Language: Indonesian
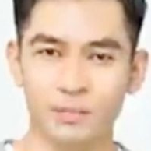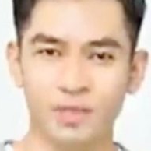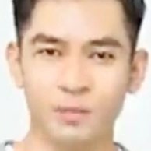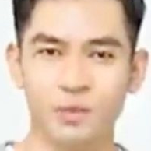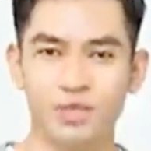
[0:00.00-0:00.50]

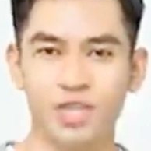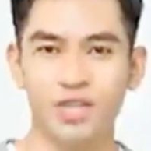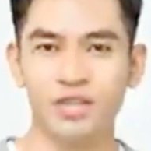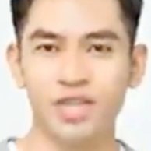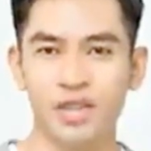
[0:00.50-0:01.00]
Pada
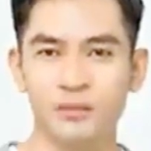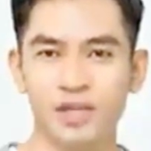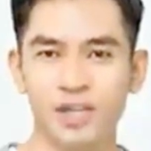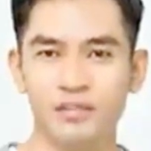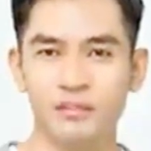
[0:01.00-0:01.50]
saat ini
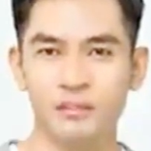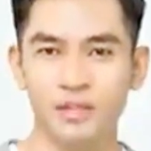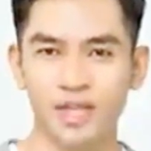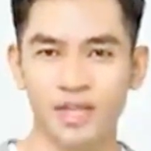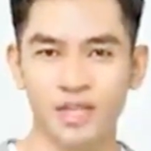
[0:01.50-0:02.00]
Daniel
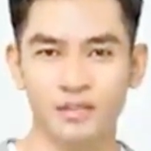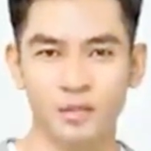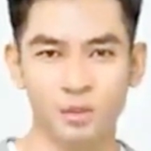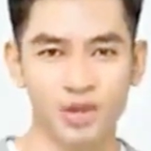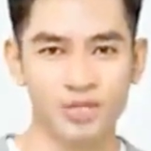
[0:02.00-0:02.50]
muncul,
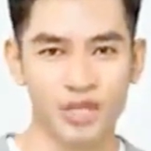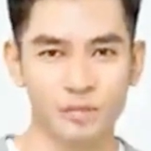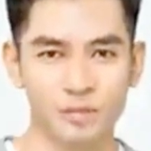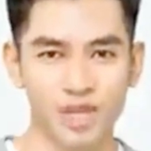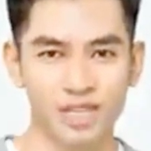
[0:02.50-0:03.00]

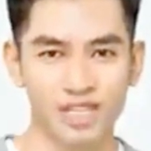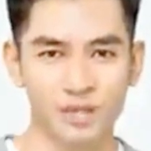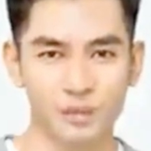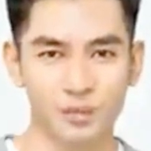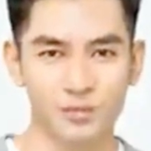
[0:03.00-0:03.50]
melayang
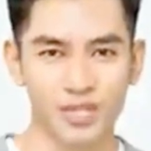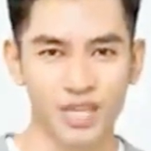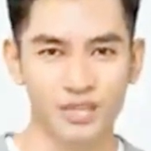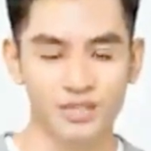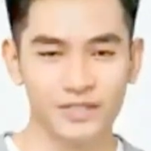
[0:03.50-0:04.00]
langsung di
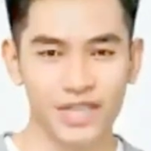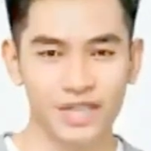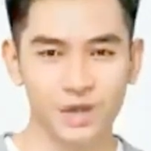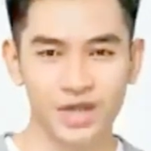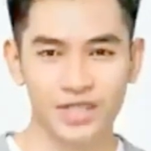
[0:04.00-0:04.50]

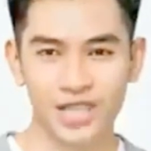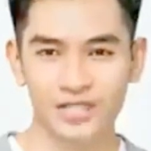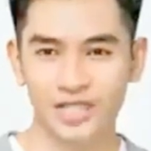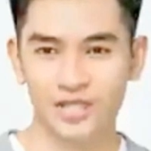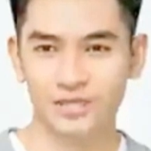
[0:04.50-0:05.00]
kehampaan,
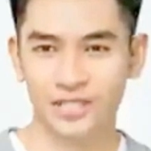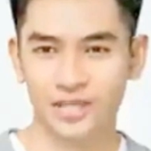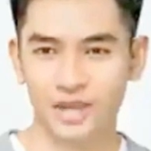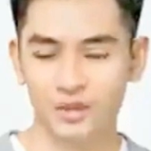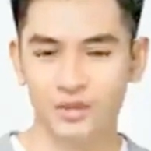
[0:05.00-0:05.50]
merasakan
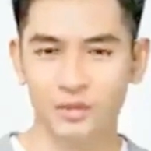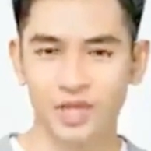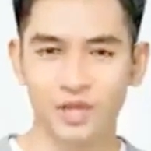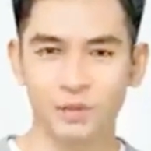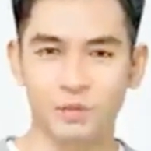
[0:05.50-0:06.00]
perubahan
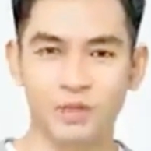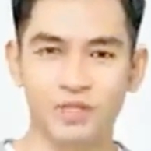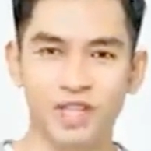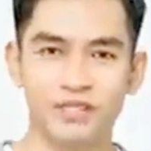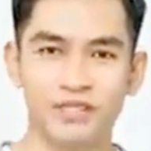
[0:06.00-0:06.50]
pada
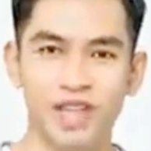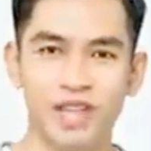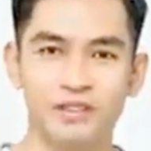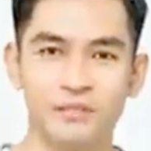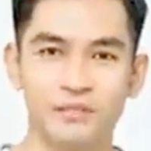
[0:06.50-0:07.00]
kekuatannya
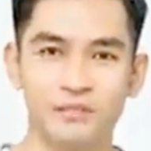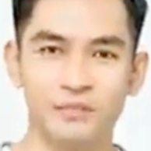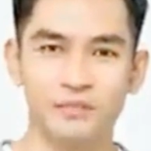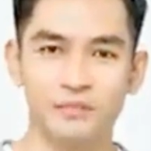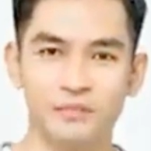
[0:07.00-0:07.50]

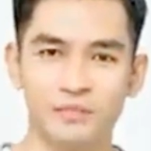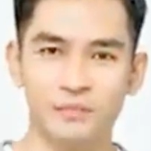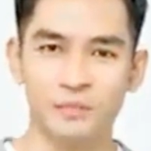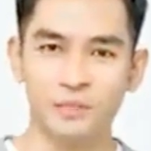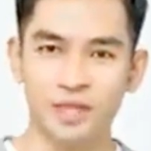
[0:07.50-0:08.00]
sendiri.
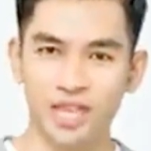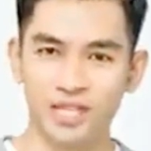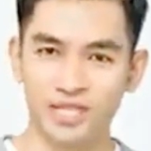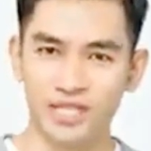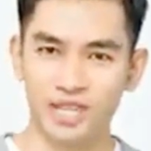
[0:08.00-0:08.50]

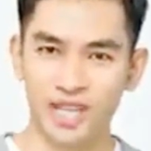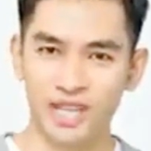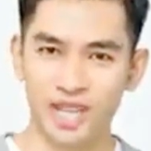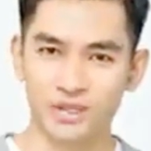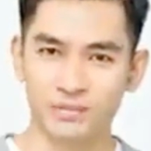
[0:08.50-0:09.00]

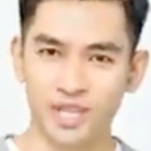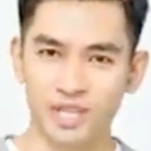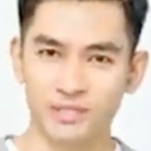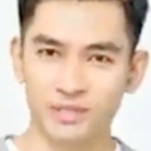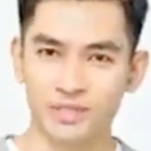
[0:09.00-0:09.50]
Sekarang
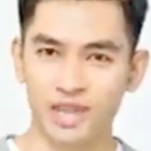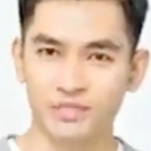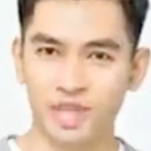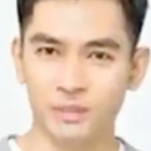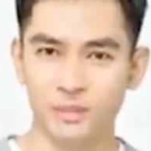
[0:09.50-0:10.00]
Daniel telah
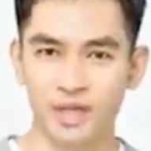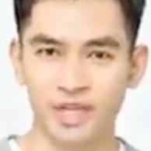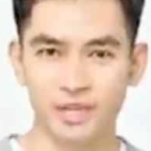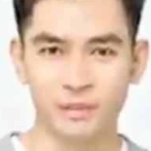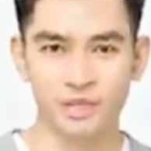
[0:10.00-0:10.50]

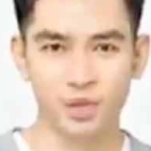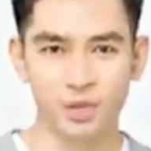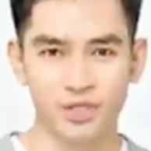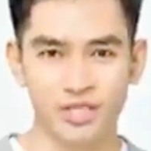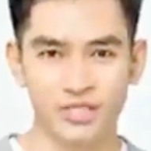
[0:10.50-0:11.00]
memurnikan
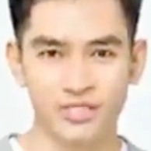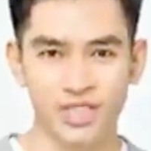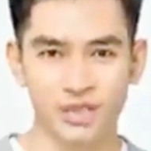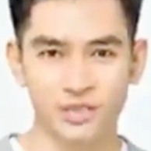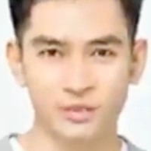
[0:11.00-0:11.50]
semua
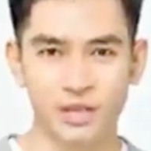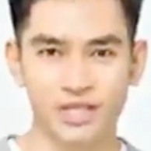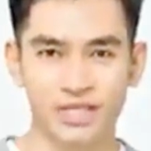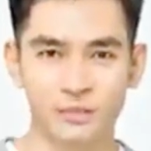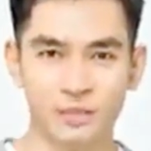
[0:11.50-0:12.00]
sumsum -sum emas
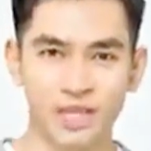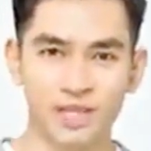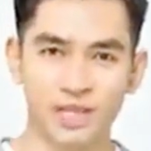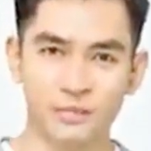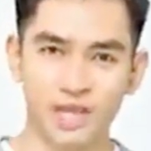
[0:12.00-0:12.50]
hitam
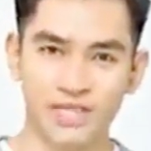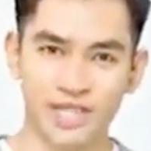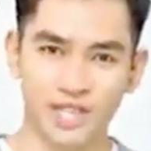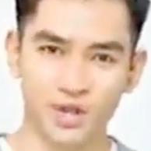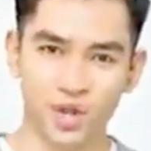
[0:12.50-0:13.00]
dan
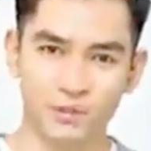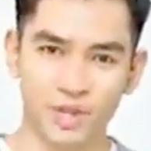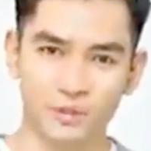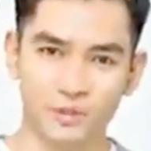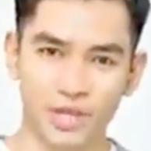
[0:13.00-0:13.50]

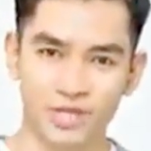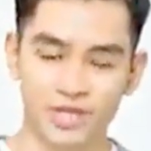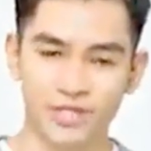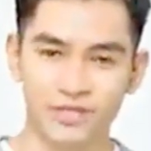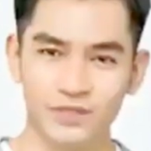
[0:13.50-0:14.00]
mengintegrasikannya
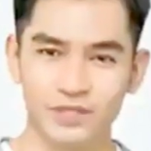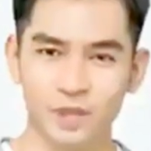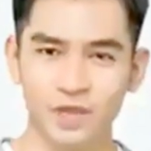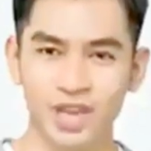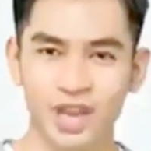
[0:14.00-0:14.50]
ke dalam
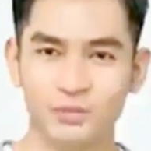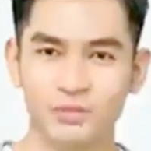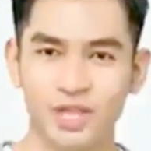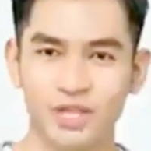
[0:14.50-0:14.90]
tubuhnya,